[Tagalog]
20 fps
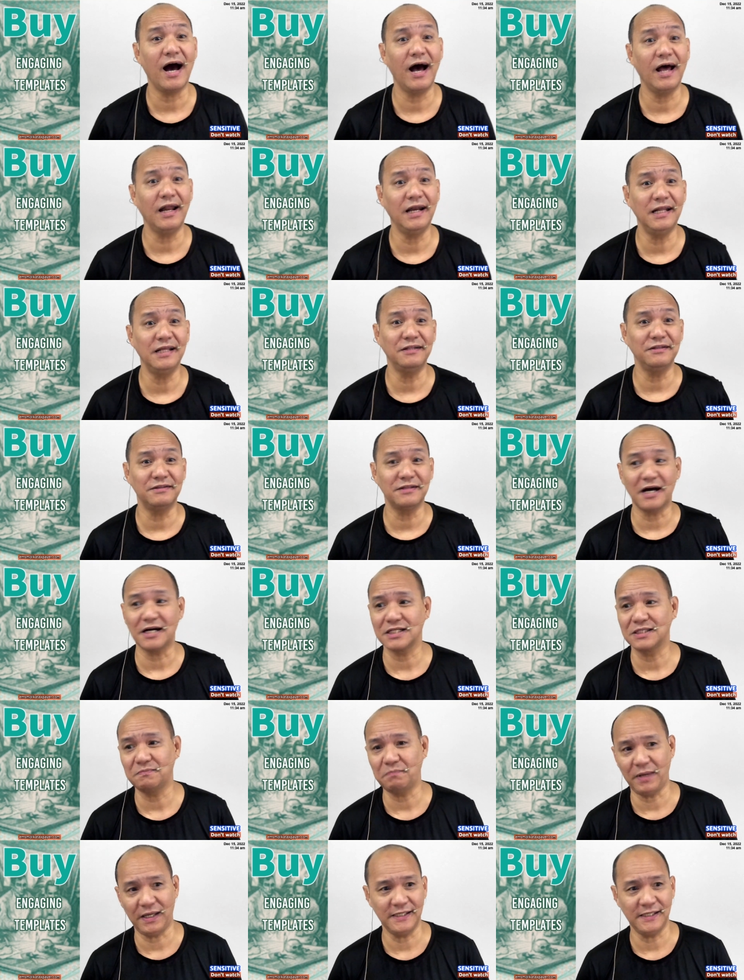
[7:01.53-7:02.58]
aling
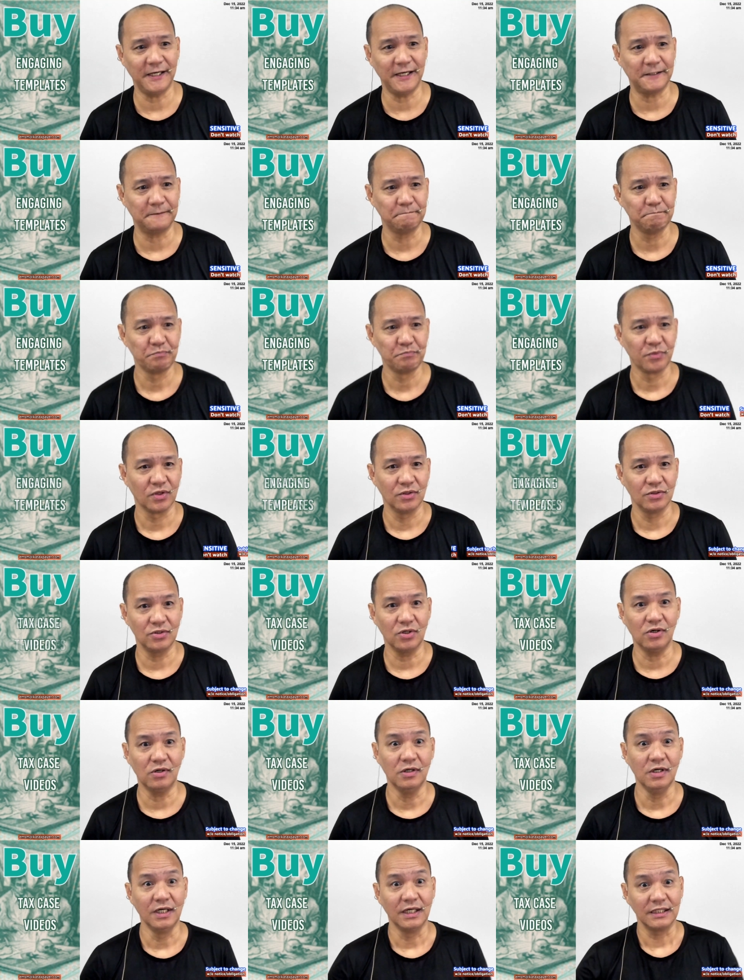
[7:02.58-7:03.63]
taxpayer.
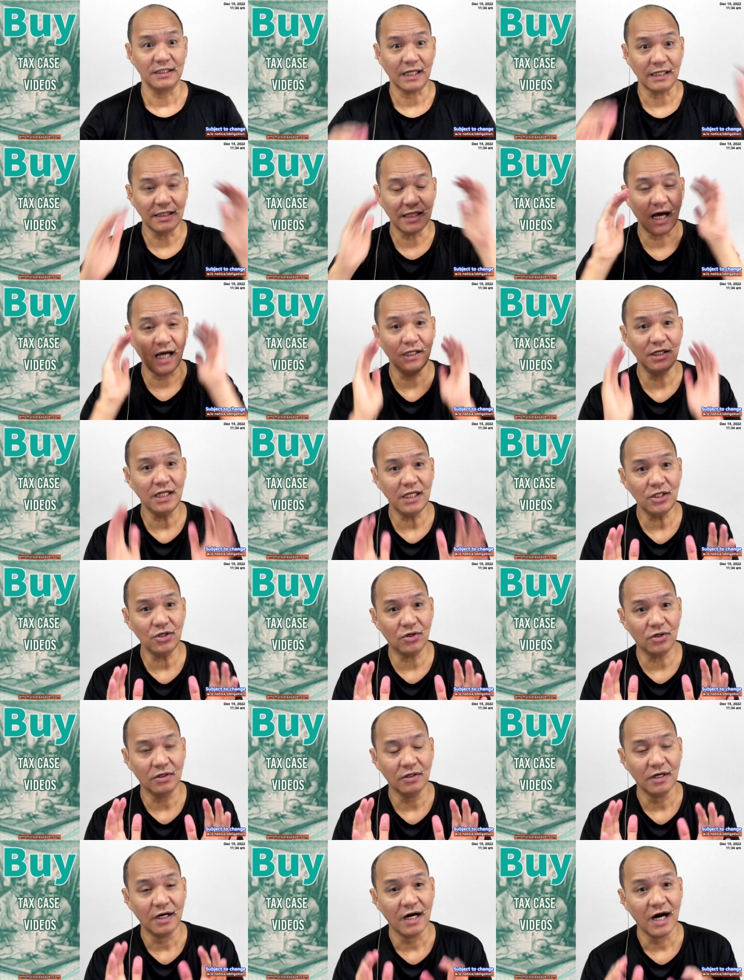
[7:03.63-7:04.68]
So, tandaan
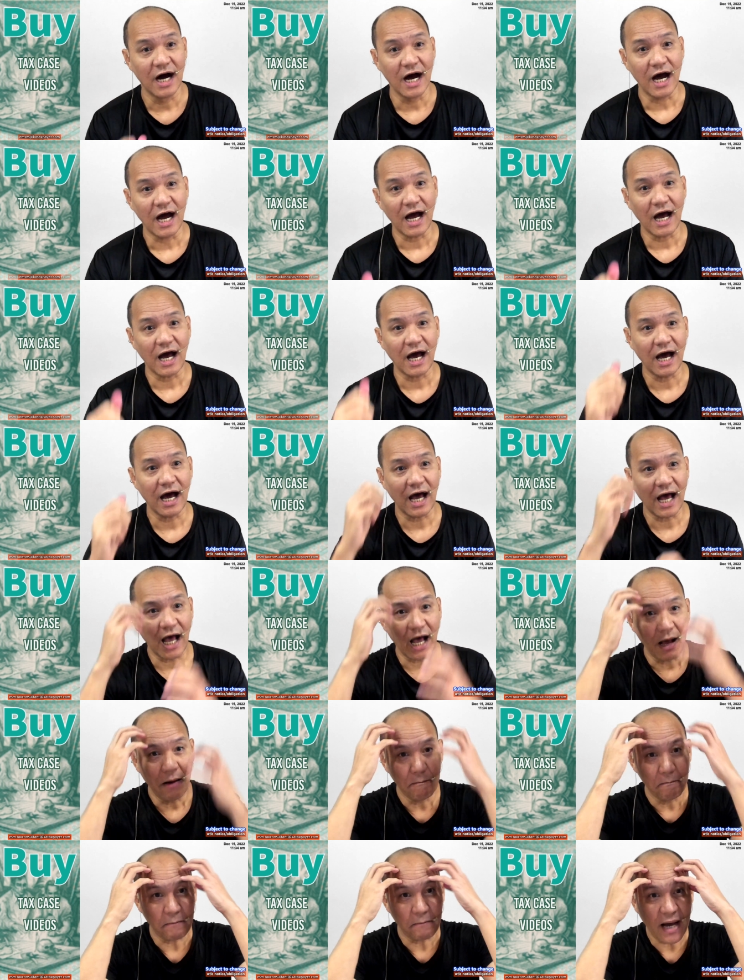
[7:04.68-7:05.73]
niyo,
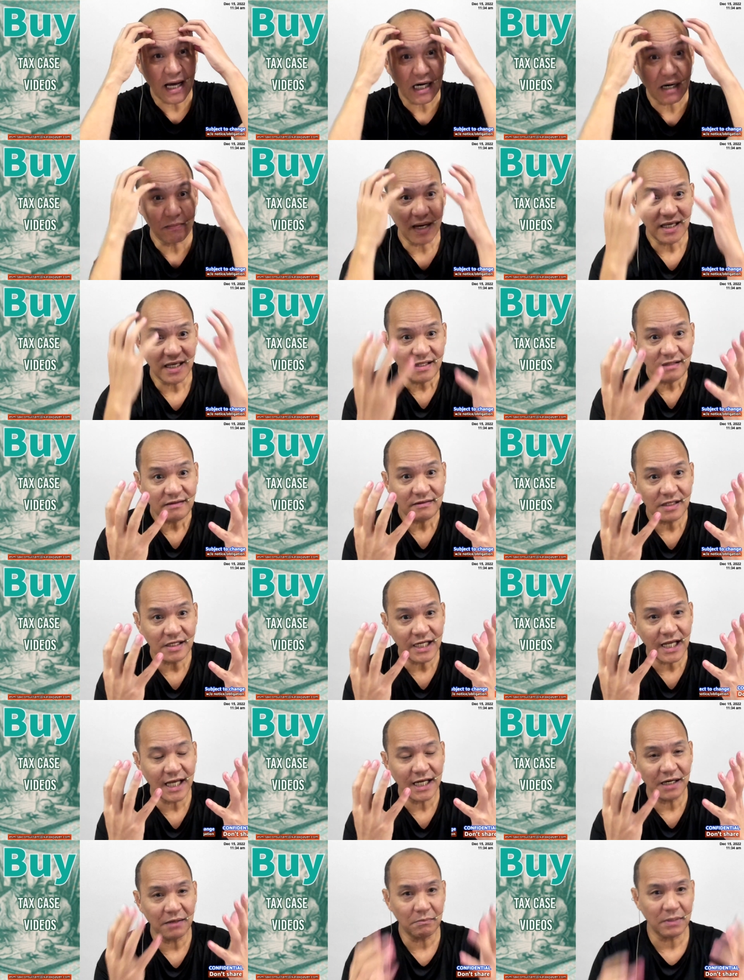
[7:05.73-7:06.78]
para
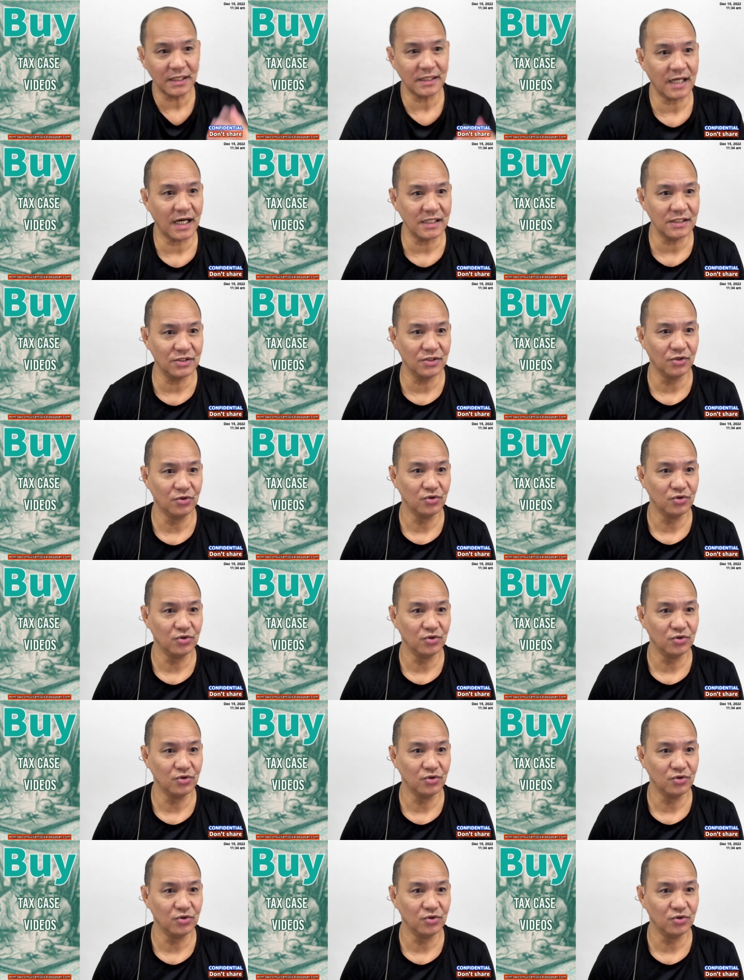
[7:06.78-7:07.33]
maintindihan ng batas,